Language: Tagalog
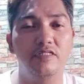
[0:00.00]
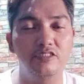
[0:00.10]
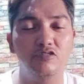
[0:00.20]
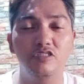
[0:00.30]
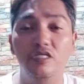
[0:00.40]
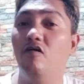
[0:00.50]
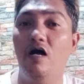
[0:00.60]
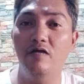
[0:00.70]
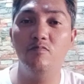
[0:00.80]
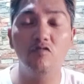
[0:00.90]
So hindi ko
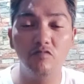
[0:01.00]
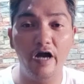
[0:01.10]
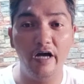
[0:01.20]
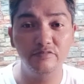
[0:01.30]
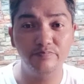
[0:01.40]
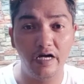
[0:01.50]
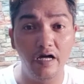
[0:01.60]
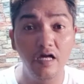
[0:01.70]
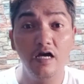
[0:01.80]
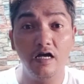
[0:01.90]
alam kung gaano pa
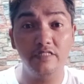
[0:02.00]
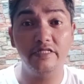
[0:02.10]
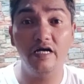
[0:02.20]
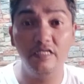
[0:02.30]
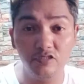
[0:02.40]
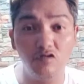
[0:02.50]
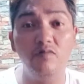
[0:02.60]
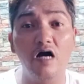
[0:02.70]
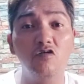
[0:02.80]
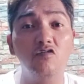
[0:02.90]
katagal ito
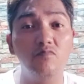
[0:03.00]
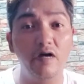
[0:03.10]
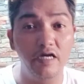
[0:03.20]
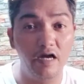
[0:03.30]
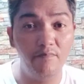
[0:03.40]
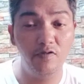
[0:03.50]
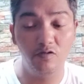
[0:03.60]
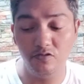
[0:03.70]
bago ko mai-upload.